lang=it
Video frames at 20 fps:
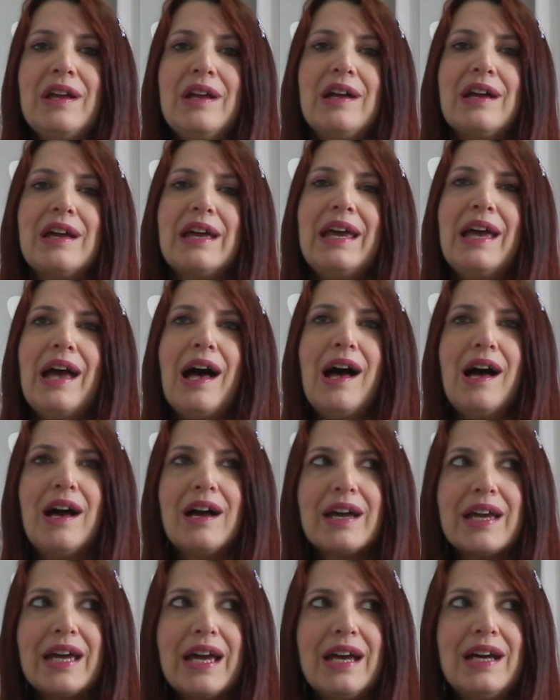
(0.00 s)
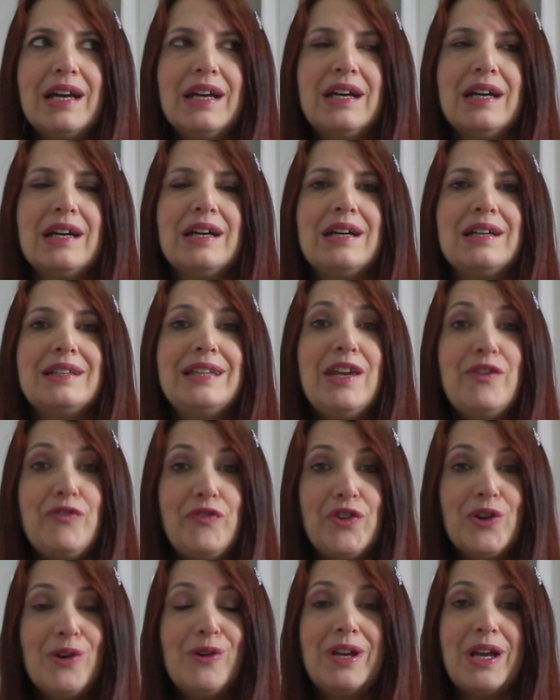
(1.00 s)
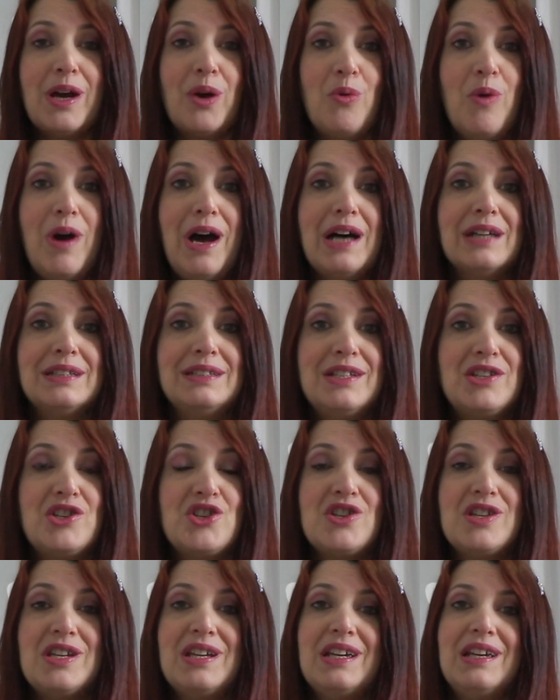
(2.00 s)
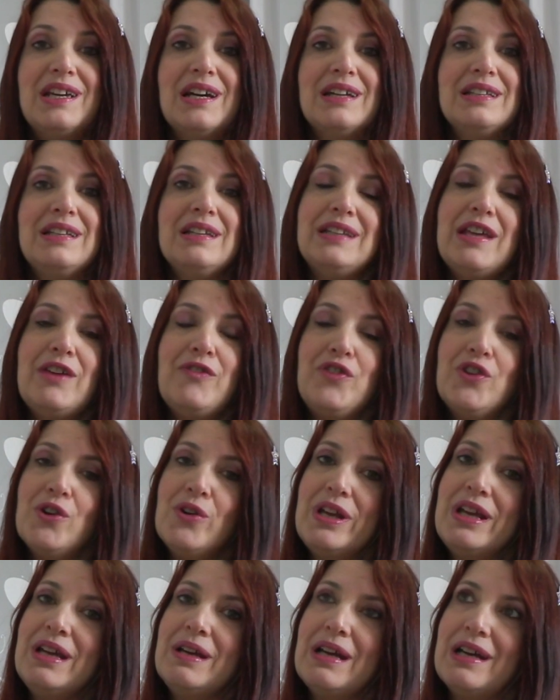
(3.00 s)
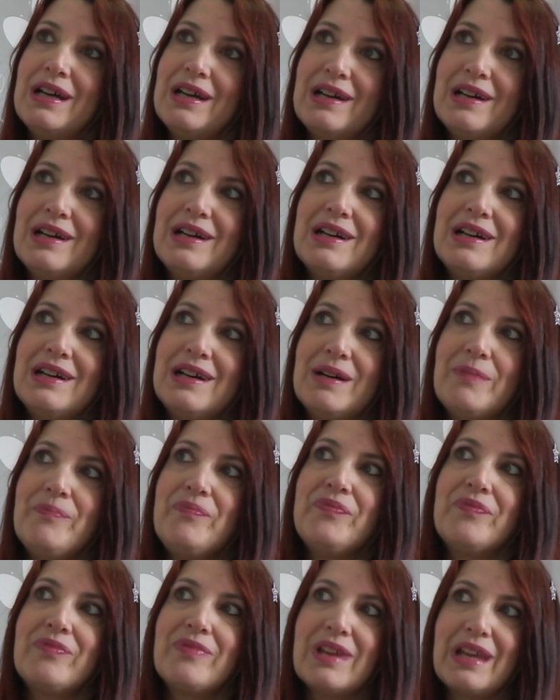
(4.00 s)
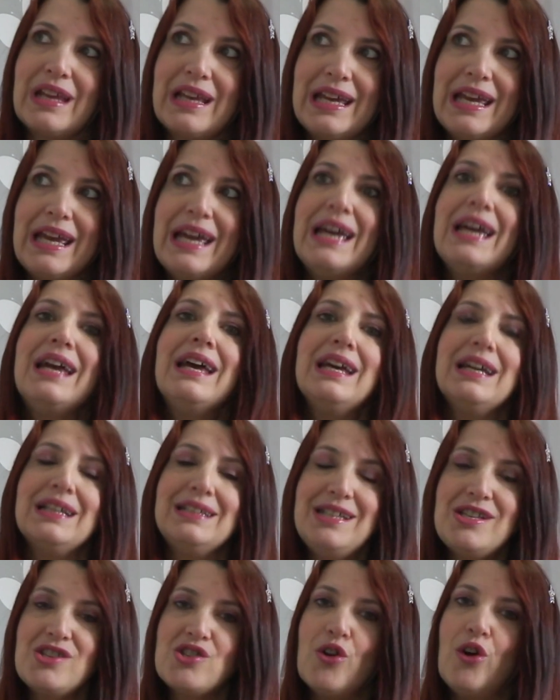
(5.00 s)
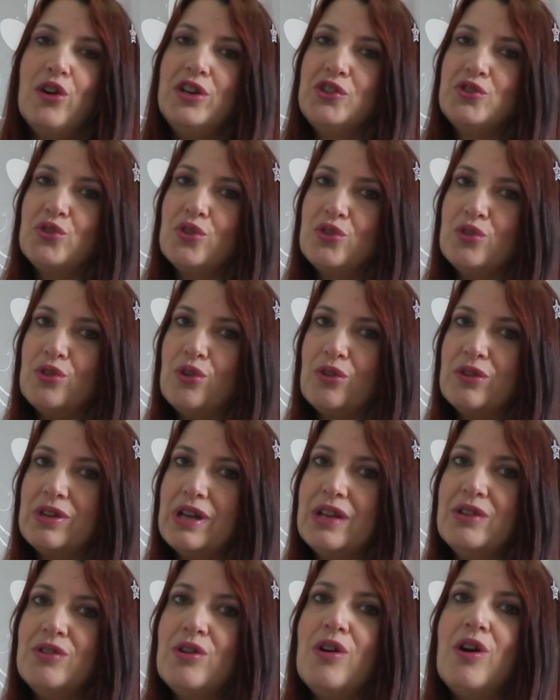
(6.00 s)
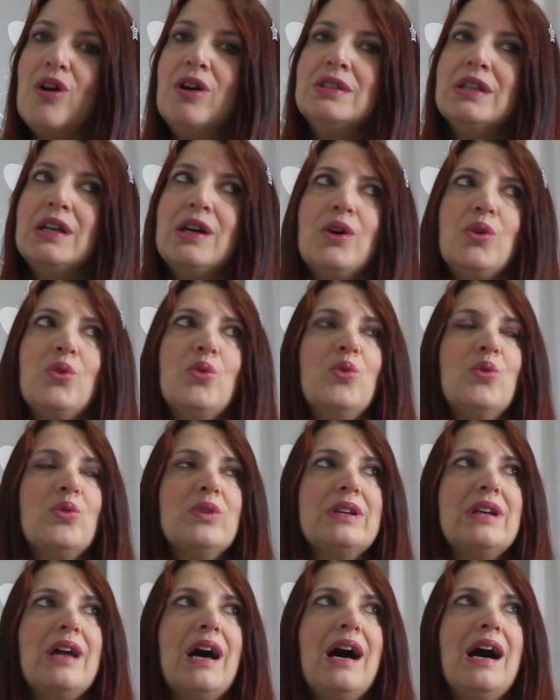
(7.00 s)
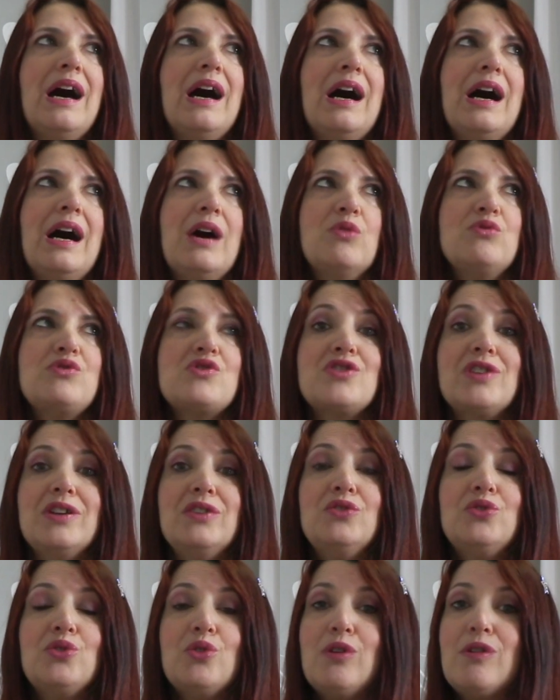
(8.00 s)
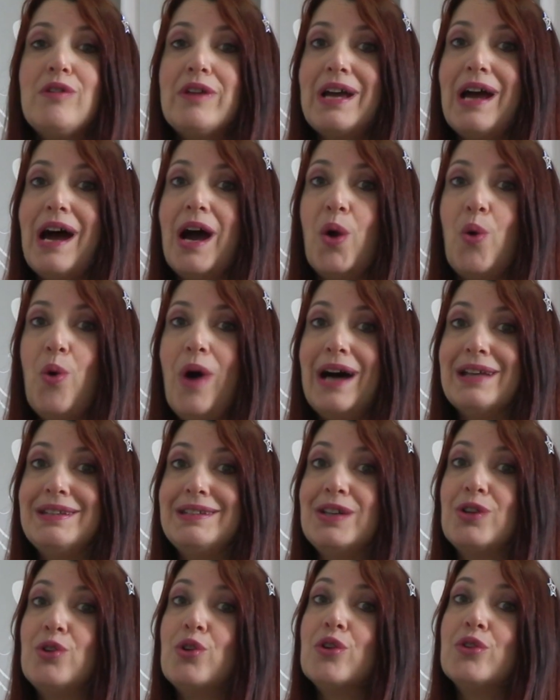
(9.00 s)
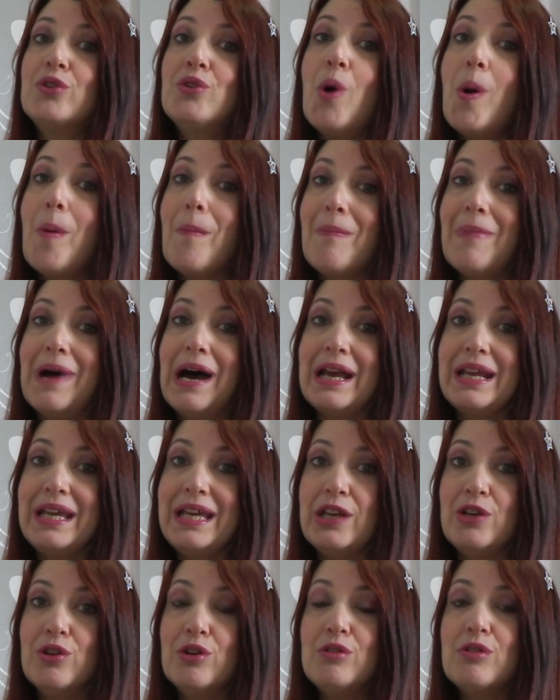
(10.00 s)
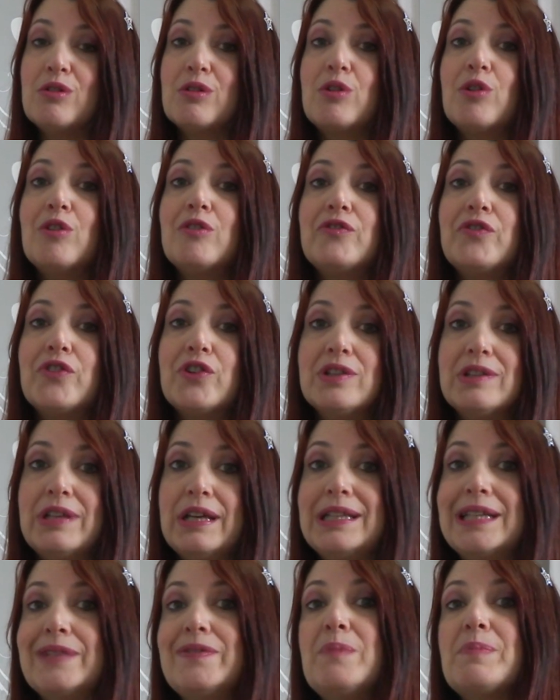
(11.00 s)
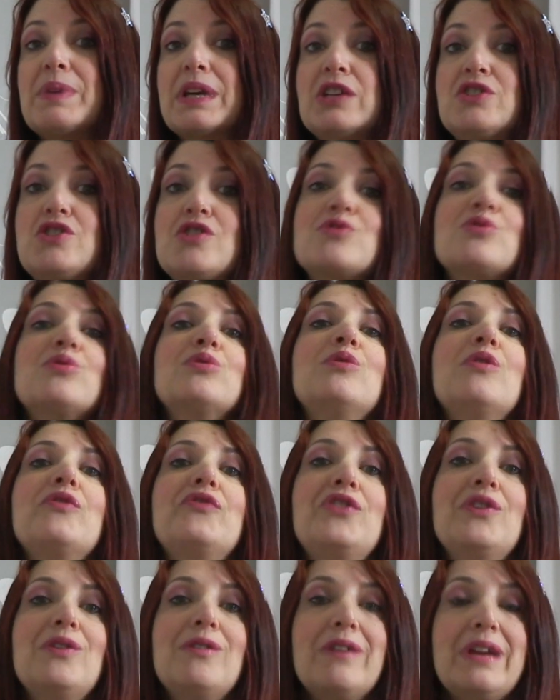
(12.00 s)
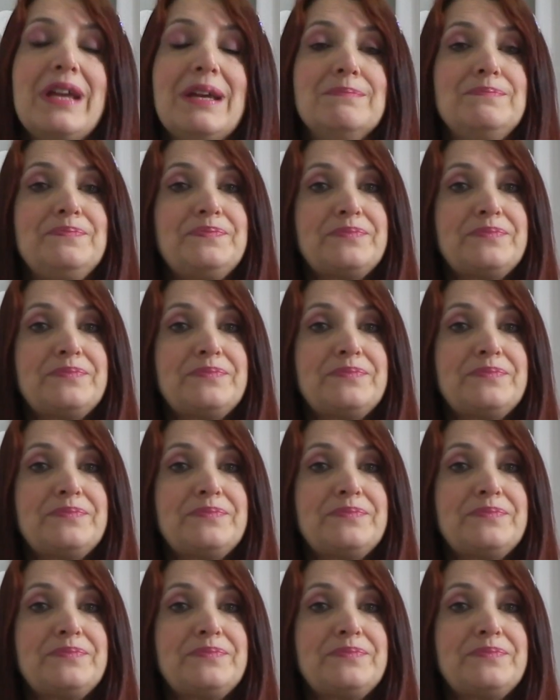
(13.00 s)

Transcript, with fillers: che ha anche eh, dei fiori acquatici, eh, dei fiori eh, che di solito donano un, uh, un sentore acquatico non marino, non confondetevi perché ci sono fiori